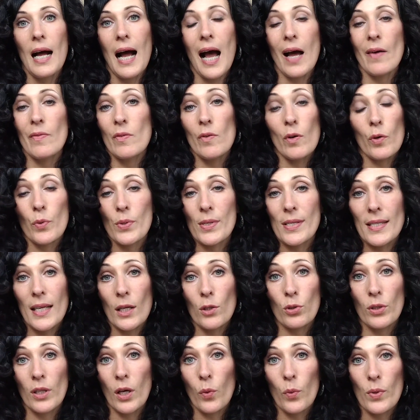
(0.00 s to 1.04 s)
Avevo
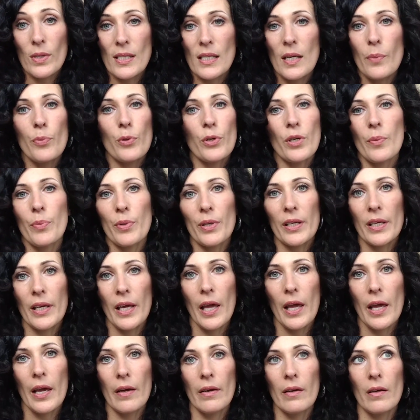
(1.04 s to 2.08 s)
acquistato da Acquestapone
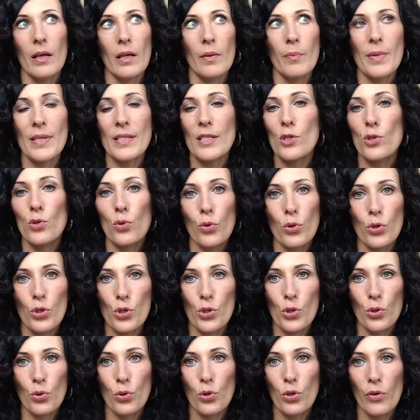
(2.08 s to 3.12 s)
perché eh, il mese
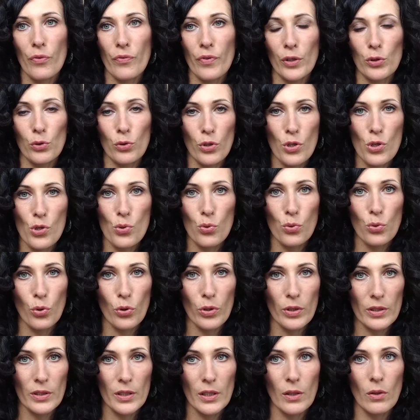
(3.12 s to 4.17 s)
scorso non ho fatto nessun
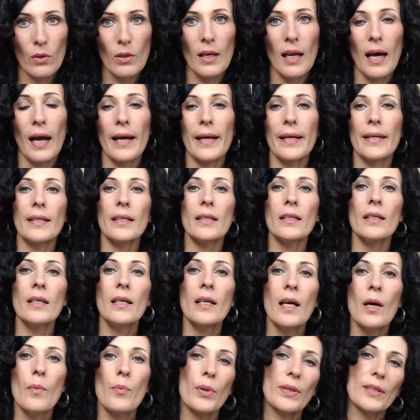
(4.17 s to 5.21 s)
ordine online,
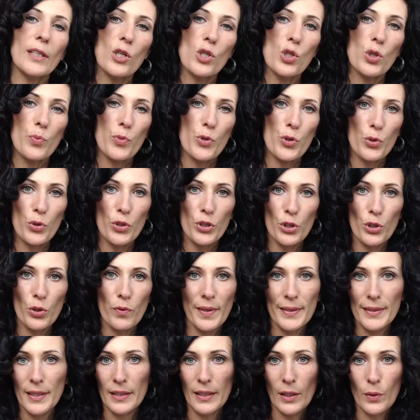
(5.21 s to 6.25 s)
però adesso mi sono
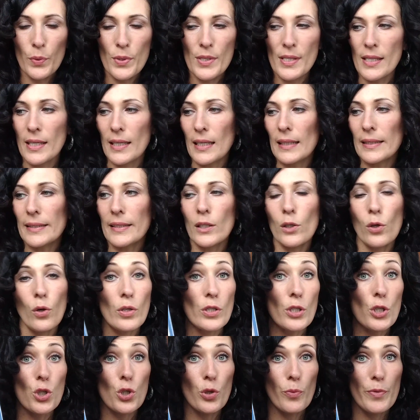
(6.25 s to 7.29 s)
ritrovata ad acquistare altre
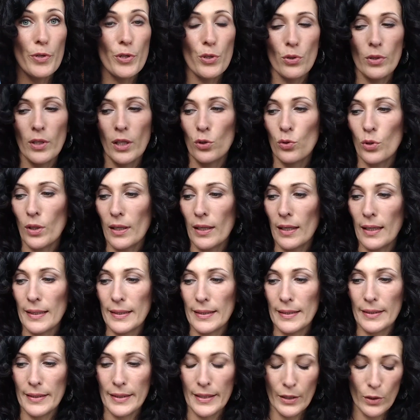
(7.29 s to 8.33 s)
cose e ci ho messo dentro anche
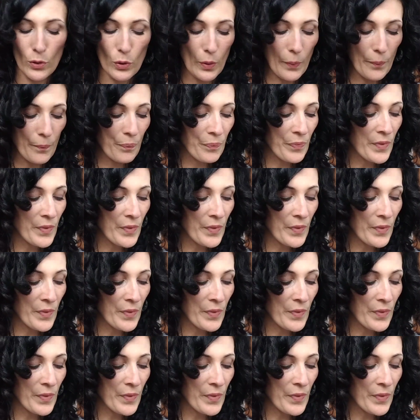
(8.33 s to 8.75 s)
l'indigo. E